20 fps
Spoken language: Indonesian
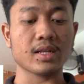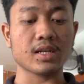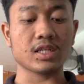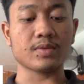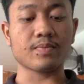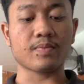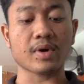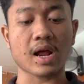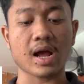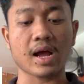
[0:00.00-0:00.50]
jenis
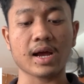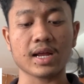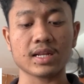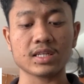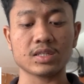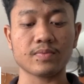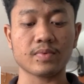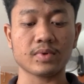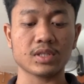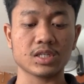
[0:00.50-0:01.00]
perangkat
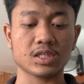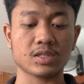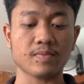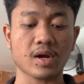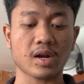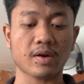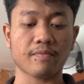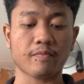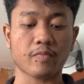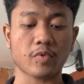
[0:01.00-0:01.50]
seperti
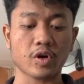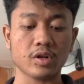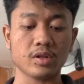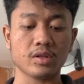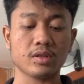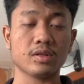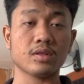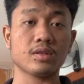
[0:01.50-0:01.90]
smartphone,